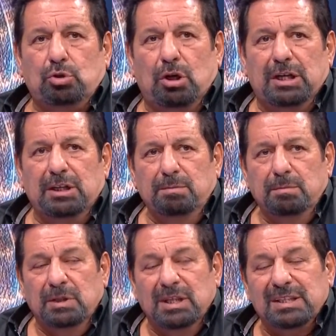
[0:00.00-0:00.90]
söylerim.
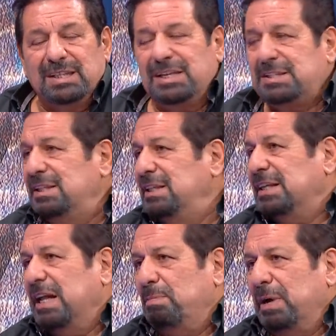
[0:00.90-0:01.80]

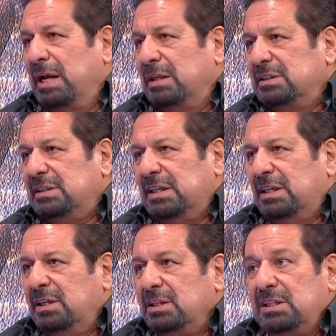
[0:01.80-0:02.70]
Kesinlikle penaltı değil.
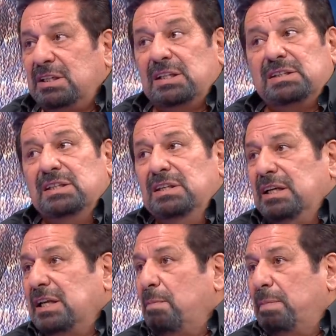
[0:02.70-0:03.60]

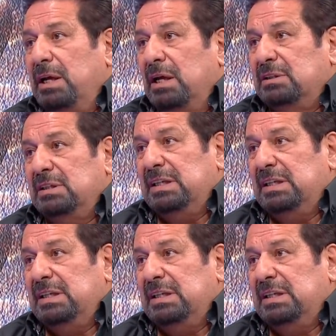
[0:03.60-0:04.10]
Kesinlikle penaltı